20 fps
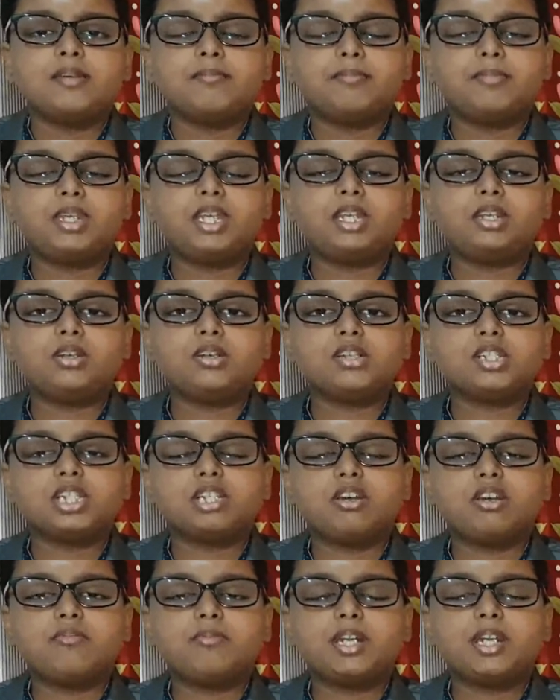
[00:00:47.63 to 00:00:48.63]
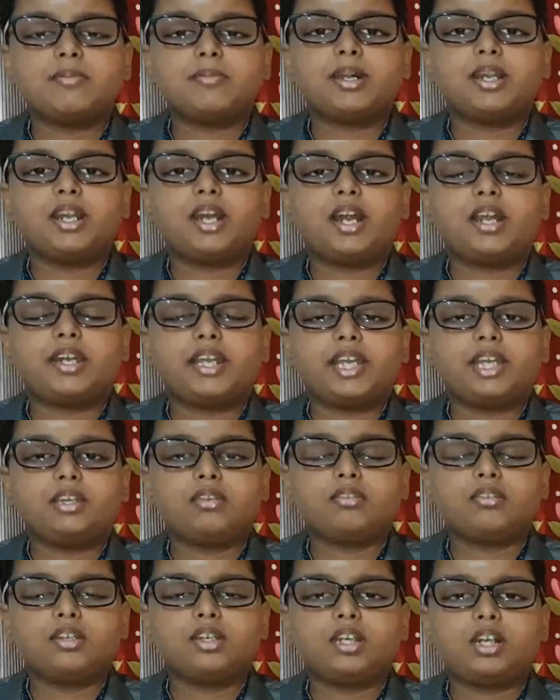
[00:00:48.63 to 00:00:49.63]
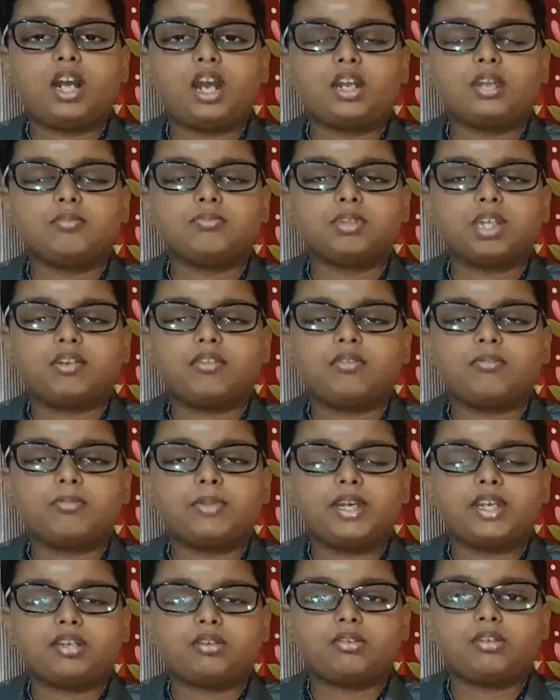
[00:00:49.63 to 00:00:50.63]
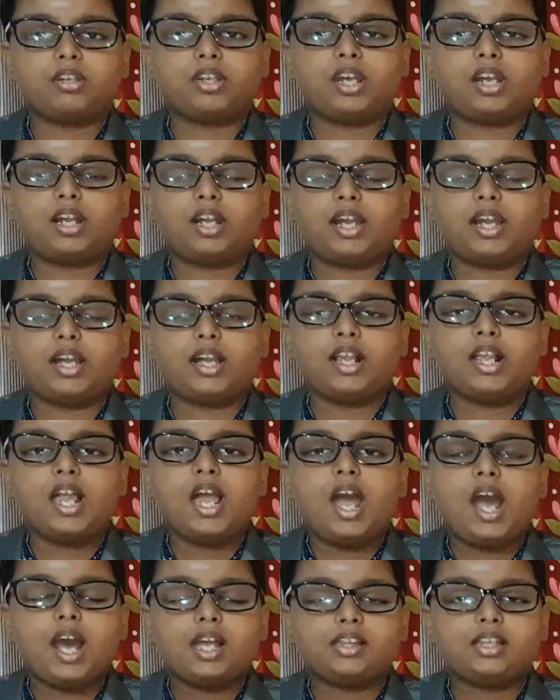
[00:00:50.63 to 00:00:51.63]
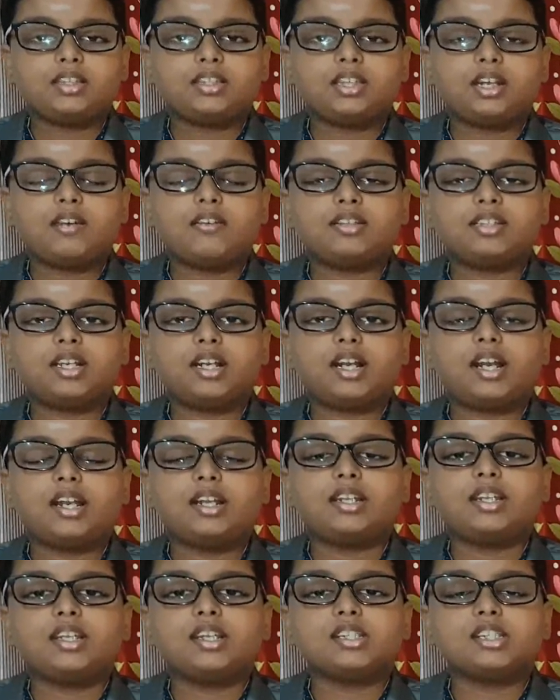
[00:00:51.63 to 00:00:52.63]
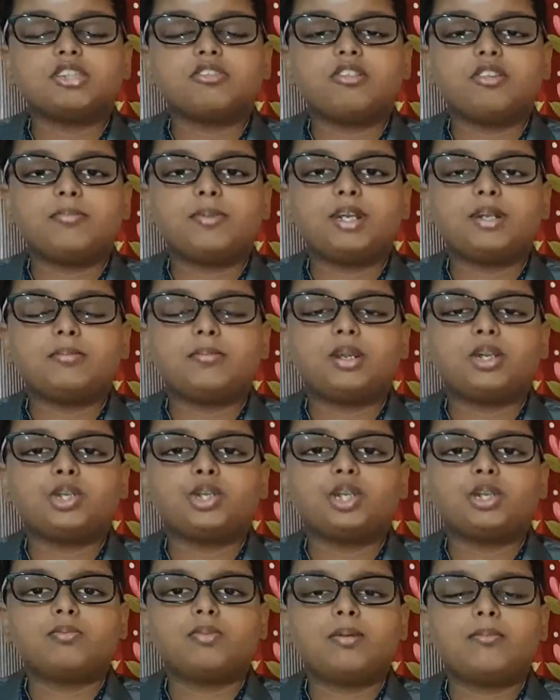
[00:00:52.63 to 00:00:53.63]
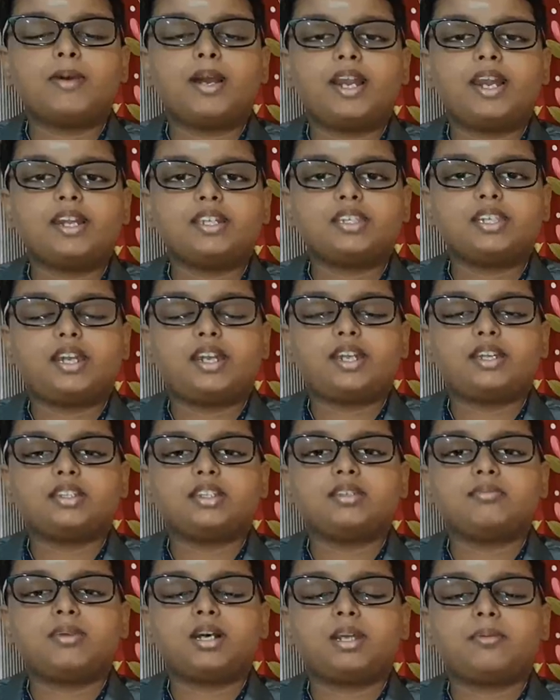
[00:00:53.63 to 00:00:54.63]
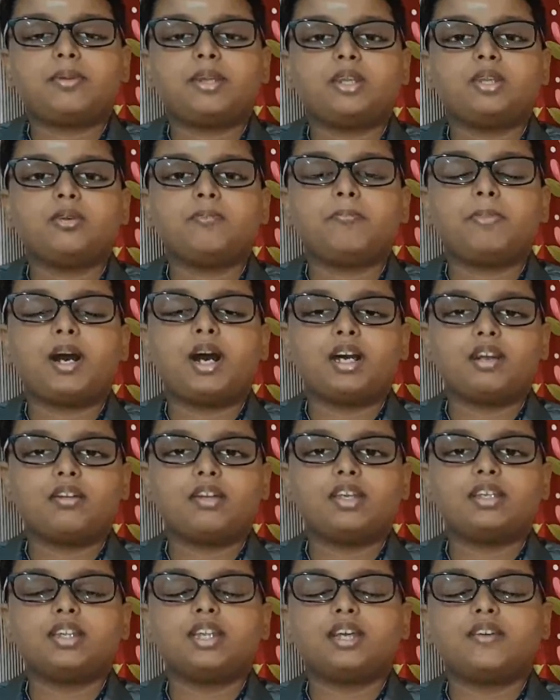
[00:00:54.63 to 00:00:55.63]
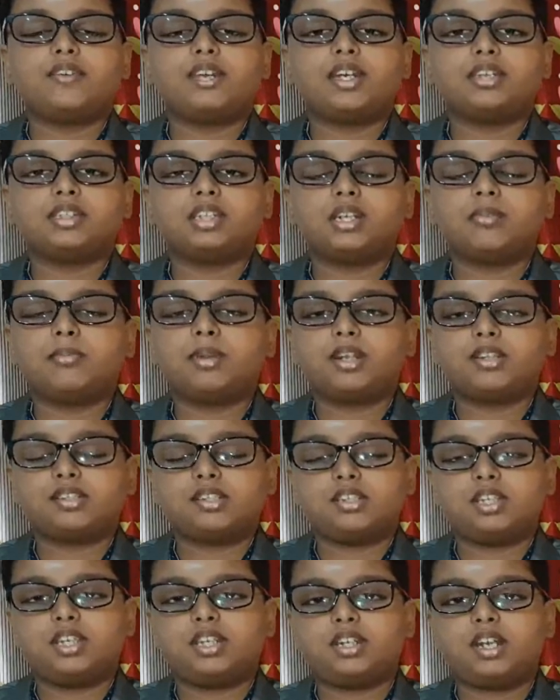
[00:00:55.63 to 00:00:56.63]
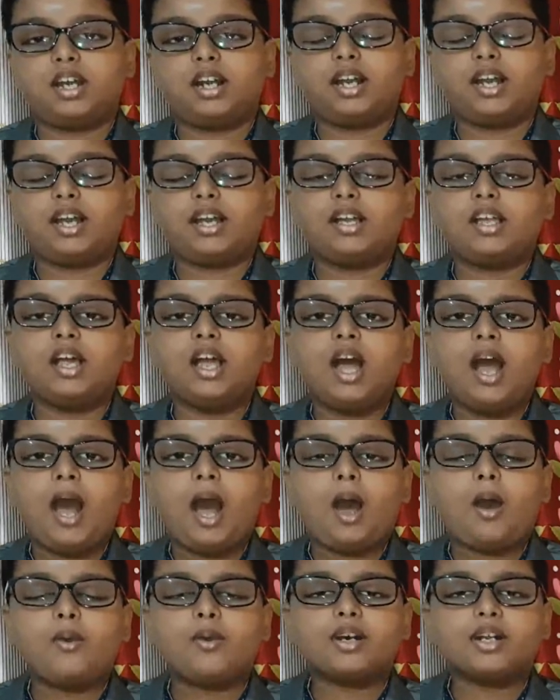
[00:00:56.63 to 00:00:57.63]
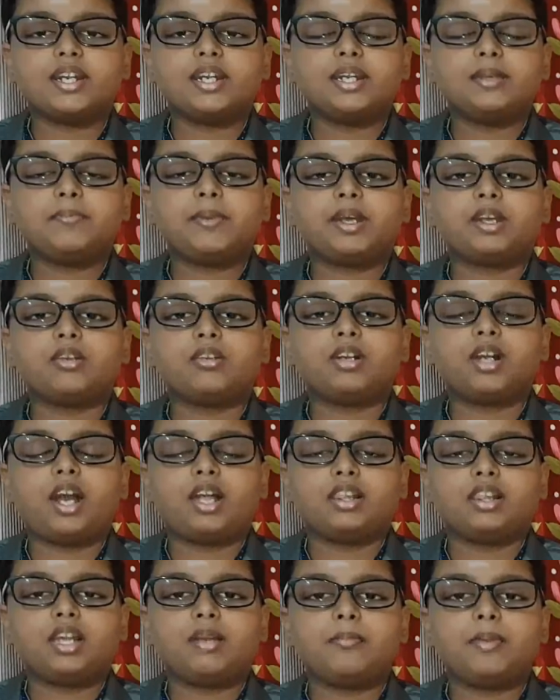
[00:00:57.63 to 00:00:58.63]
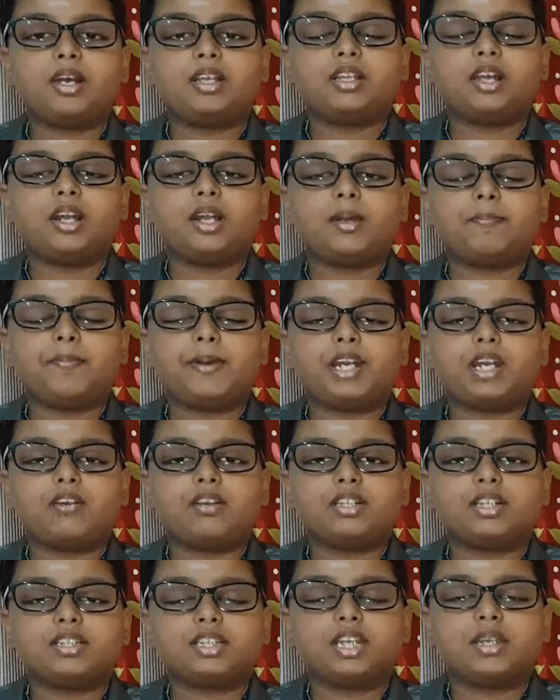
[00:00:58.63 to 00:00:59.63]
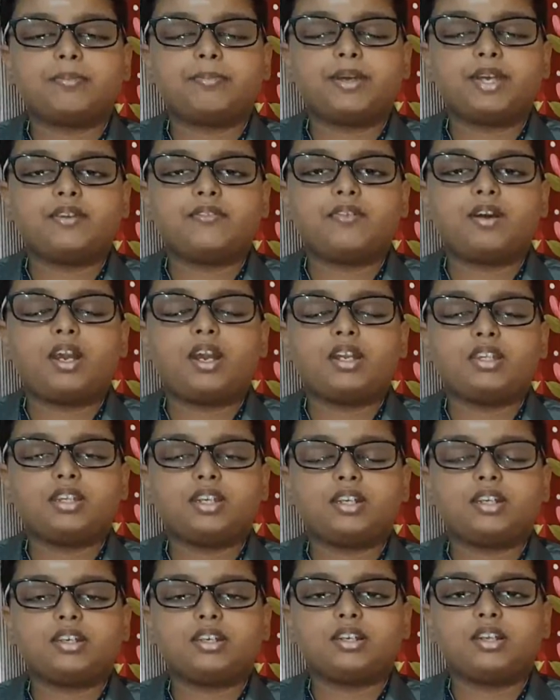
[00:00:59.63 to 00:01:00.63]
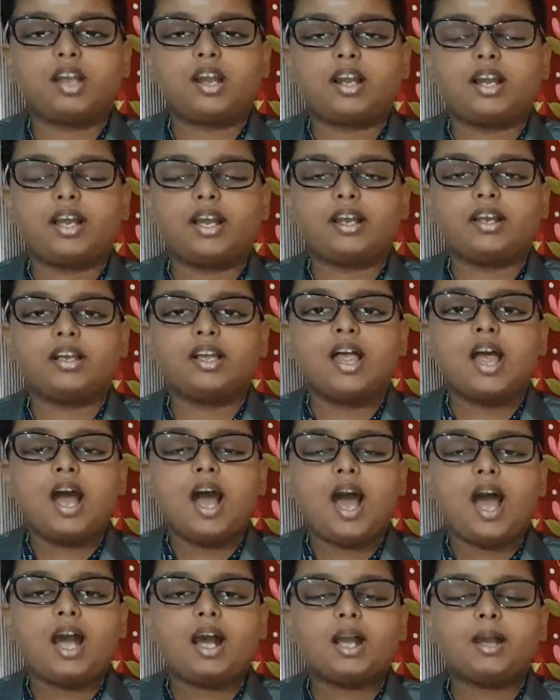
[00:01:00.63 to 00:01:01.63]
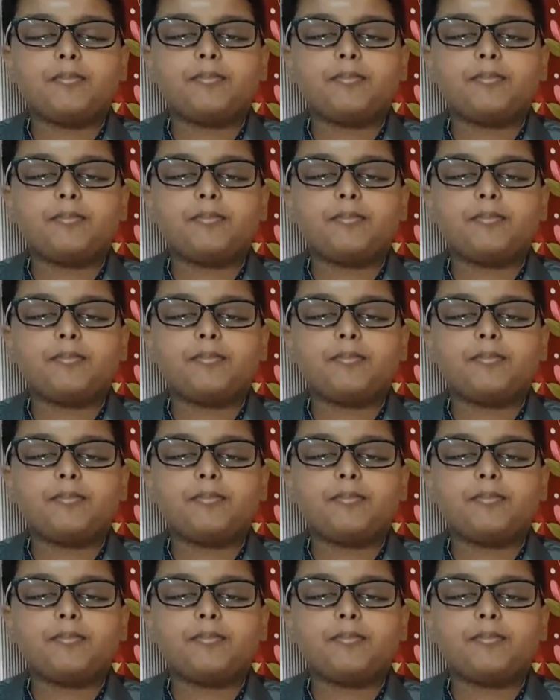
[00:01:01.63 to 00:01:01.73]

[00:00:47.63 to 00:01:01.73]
மீண்டும் சிவபெருமானை அடையணும்னு கடும் தவம் மேற்கொண்டாங்க அந்த தவத்தை கண்டு சிவபெருமானும் ரொம்ப மகிழ்ச்சி அடைந்து மறுபடியும் பார்வை தேவியை திருமணம் செஞ்சுக்கிட்டாங்க அவங்க ரெண்டு பேரும் கந்தமாதான பர்வதத்தில் போய் வாழ்ந்துக்கிட்டு இருந்தாங்க அங்கே